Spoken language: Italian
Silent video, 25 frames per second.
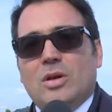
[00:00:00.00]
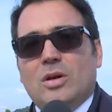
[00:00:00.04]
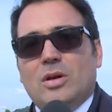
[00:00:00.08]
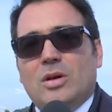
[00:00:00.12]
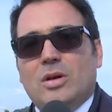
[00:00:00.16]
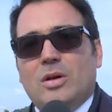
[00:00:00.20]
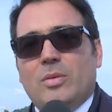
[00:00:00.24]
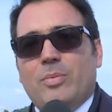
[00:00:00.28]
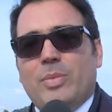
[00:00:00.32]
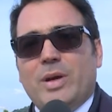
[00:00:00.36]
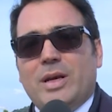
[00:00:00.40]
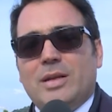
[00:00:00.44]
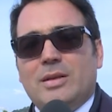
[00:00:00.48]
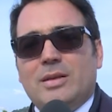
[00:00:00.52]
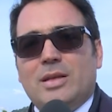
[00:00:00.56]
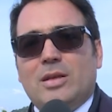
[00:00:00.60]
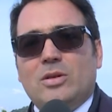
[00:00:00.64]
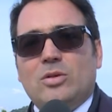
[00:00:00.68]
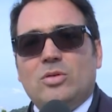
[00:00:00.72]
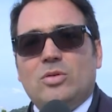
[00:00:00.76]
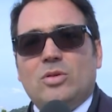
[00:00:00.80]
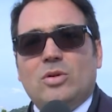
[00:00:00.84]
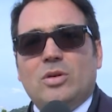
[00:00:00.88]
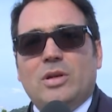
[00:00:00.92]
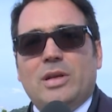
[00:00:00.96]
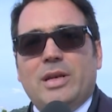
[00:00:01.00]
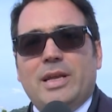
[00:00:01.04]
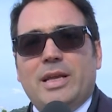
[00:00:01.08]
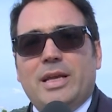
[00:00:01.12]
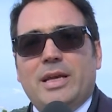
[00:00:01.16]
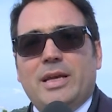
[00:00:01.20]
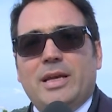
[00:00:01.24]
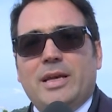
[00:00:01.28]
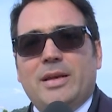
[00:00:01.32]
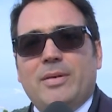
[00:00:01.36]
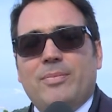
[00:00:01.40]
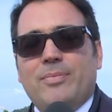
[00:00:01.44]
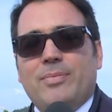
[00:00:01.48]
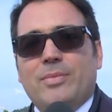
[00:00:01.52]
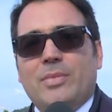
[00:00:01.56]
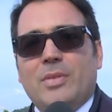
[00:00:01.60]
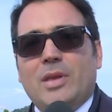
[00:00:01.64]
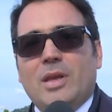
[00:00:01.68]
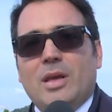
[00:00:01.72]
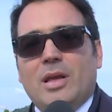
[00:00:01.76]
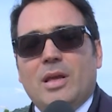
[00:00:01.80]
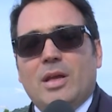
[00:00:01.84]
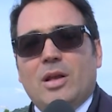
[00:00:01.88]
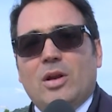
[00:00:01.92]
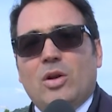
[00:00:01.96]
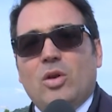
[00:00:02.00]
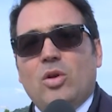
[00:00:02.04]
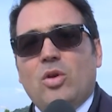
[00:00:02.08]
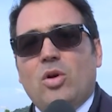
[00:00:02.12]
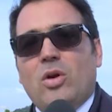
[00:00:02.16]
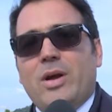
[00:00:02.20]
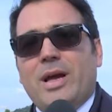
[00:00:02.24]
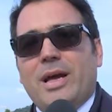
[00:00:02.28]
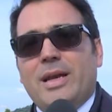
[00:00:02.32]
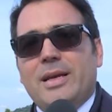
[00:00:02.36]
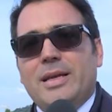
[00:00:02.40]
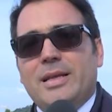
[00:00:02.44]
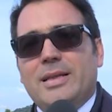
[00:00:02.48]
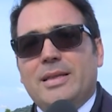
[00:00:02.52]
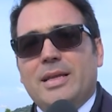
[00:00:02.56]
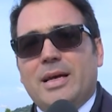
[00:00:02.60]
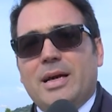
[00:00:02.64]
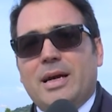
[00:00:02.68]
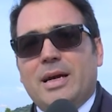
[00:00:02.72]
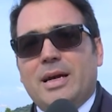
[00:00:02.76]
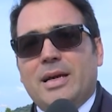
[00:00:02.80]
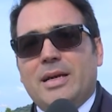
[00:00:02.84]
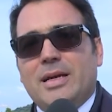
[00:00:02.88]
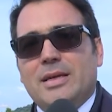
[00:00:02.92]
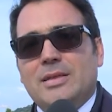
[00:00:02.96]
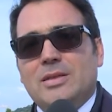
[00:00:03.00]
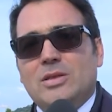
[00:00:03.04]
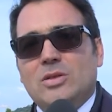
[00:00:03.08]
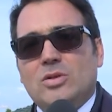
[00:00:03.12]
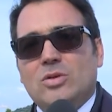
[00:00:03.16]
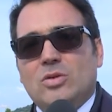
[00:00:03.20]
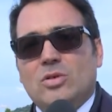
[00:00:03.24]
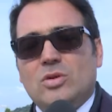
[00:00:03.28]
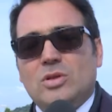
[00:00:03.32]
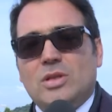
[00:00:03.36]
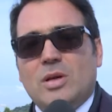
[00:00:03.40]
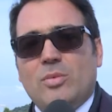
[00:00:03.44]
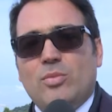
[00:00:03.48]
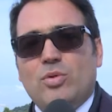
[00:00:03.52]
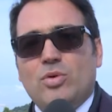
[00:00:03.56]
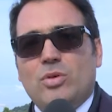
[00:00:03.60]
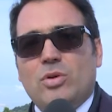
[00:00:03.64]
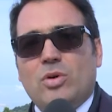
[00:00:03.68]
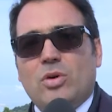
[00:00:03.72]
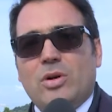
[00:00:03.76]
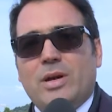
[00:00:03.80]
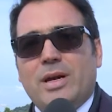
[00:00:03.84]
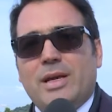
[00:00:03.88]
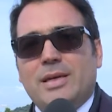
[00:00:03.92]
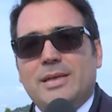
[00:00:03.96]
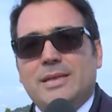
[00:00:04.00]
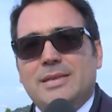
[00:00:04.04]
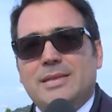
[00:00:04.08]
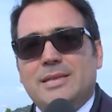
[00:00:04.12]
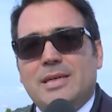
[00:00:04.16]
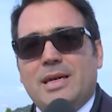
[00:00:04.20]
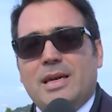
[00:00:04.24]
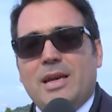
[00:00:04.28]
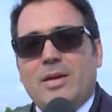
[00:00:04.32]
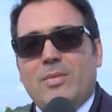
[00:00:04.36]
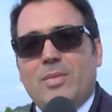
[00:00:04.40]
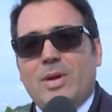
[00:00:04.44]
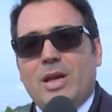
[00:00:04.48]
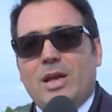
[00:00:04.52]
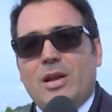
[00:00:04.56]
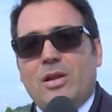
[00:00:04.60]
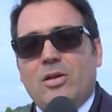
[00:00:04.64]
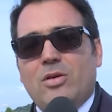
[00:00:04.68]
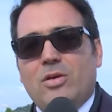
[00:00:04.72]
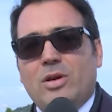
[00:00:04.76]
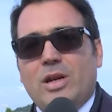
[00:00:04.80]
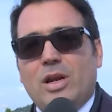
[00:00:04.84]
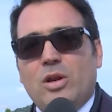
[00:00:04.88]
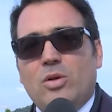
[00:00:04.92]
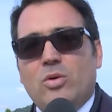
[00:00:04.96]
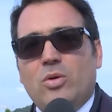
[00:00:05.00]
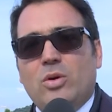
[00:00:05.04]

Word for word: eh, pertanto le mm, località che si sono sapute organizzare meglio negli